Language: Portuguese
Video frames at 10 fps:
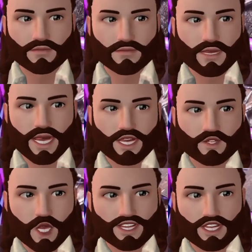
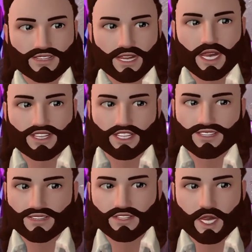algo relacionado a
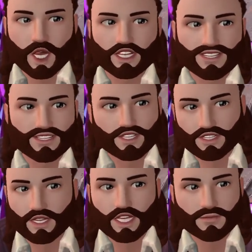Keystone
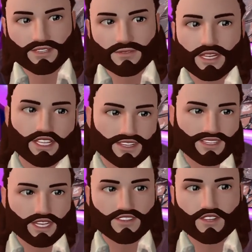junto com outros projetos que
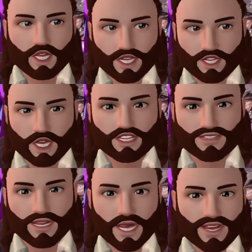já foram
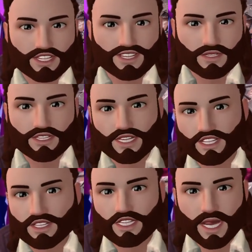lançados, né, como o
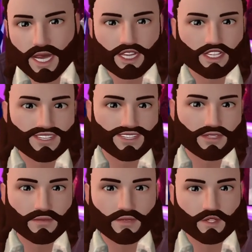xCloud,
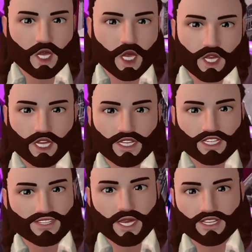o
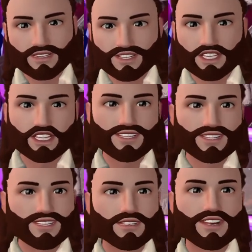Xbox Series
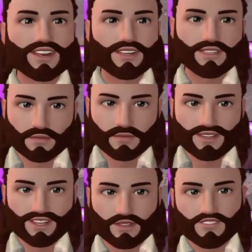X, S.
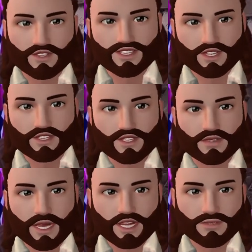Enfim, eu vim aqui
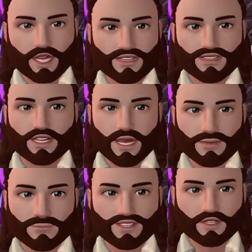dar um
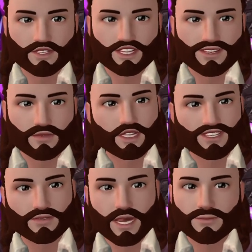posicionamento, né? Porque
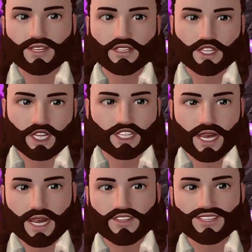tá uma
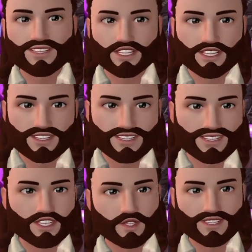enxurrada aí de
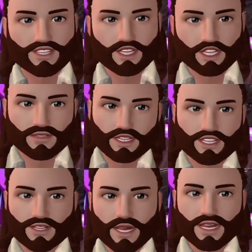vídeo e pelos
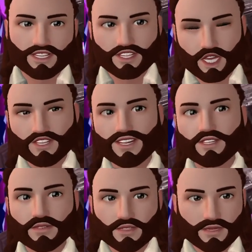comentários que eu tô
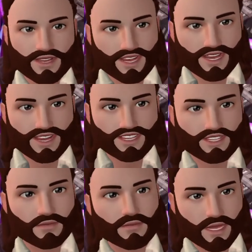vendo, a galera
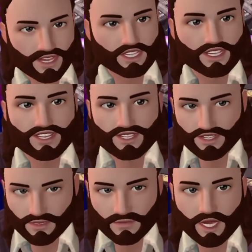
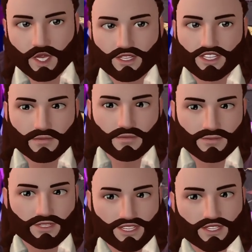acreditando
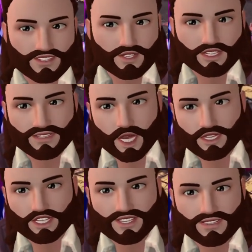com convicção
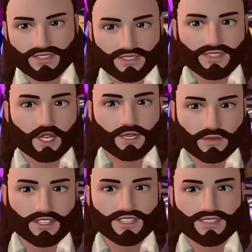no que esses
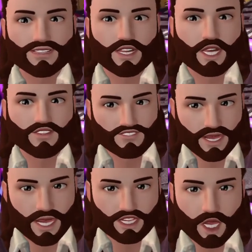youtubers estão
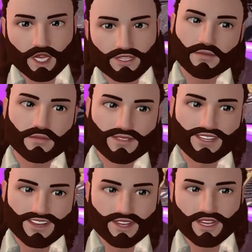falando. E
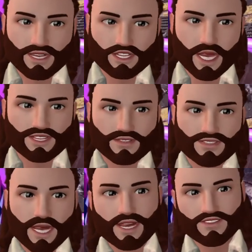aí eu resolvi dar uma
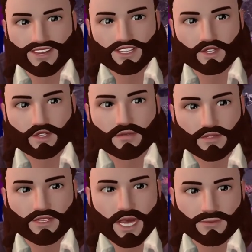pesquisada e vim
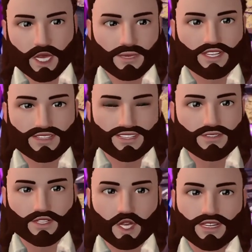dar o meu parecer
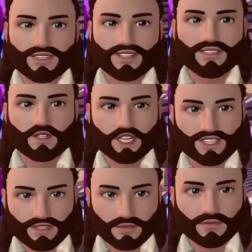para vocês e o que
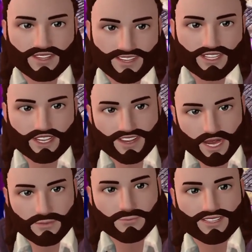tem
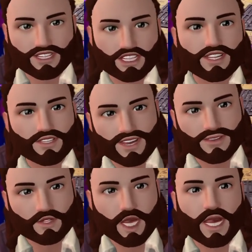realmente até
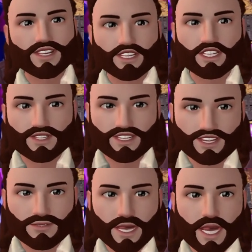agora, de
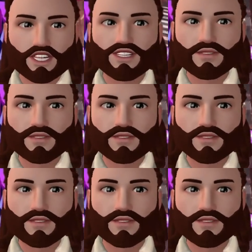verdade.